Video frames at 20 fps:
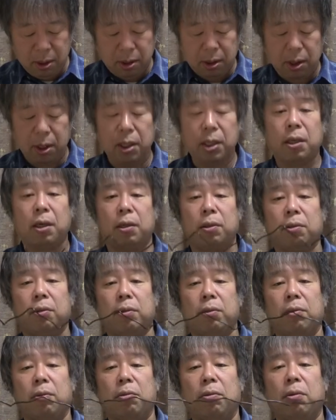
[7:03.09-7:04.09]
何かって
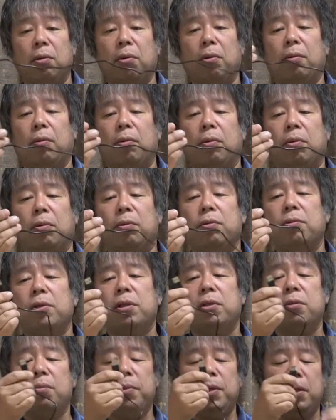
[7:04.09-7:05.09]
いうと、
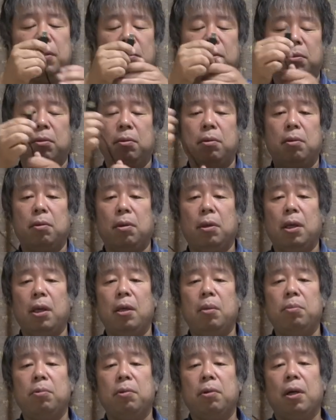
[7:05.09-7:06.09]
USB の
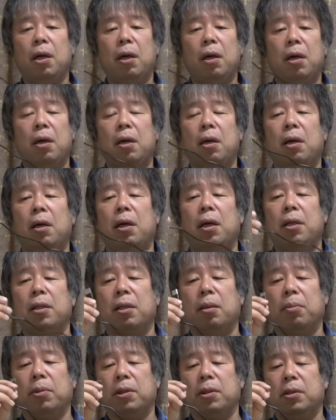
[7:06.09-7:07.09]
ケーブルが入っ
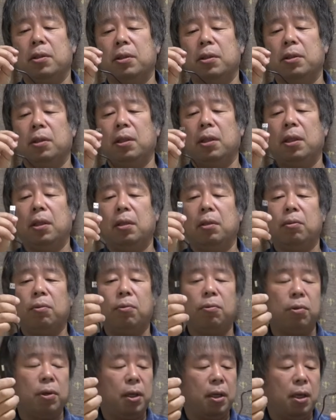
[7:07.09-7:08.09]
てます。えっ、と、
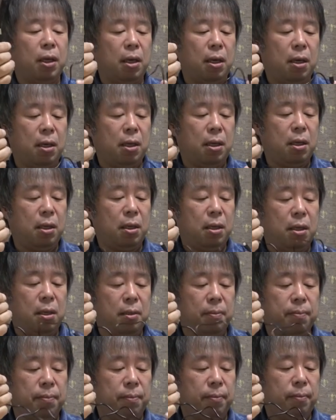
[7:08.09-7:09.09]
これが、
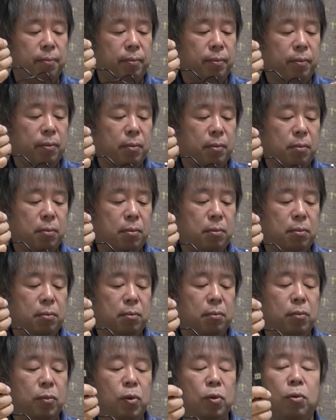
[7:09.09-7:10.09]
う
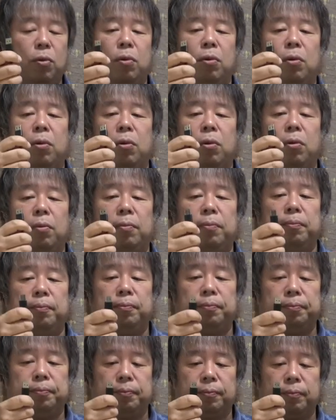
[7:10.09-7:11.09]
んと、
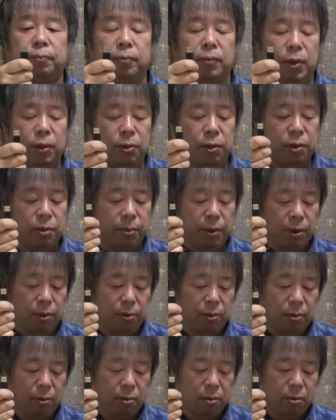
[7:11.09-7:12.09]
USB
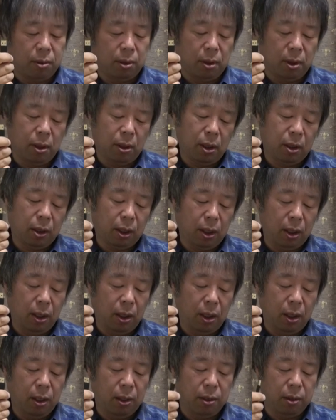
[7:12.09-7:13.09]
の、なんだ、
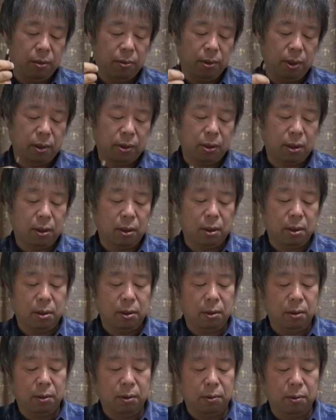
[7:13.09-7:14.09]
A っていうやつかな。
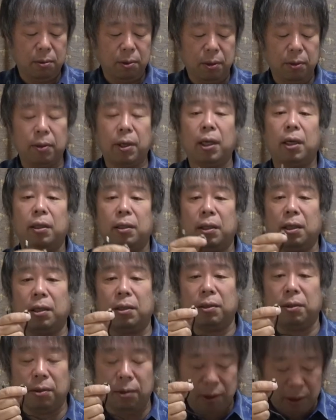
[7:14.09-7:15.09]
これは
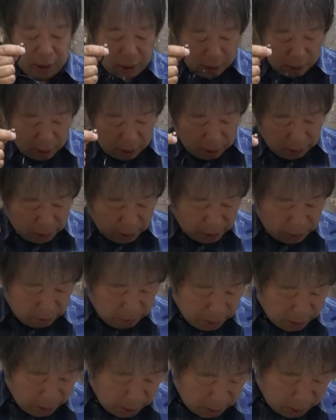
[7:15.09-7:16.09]
何ていうやつかな USB
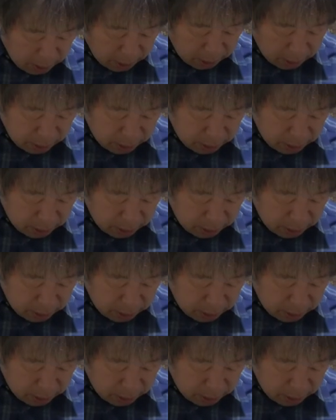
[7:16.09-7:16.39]
なん